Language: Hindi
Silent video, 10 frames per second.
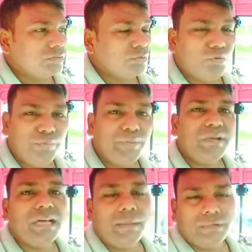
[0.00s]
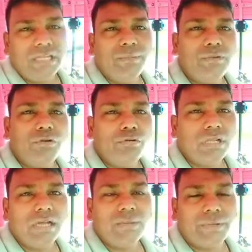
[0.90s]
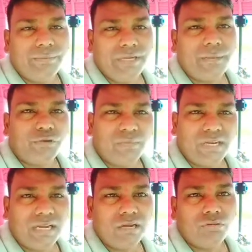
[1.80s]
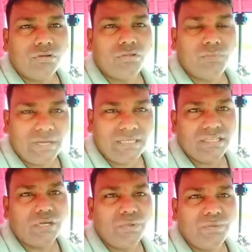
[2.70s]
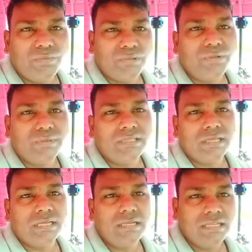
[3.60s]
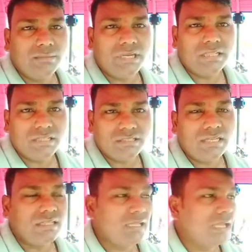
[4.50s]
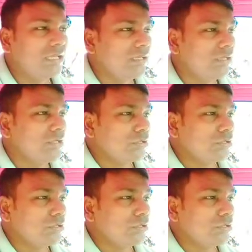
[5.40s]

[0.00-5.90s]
तो मुंबई में अगर आप कहीं पे भी होंगे अगर परमिट आपको बनाना होगा तो पाँच हज़ार रुपये में परमिट बनता है लेकिन मैंने दस हज़ार दिया है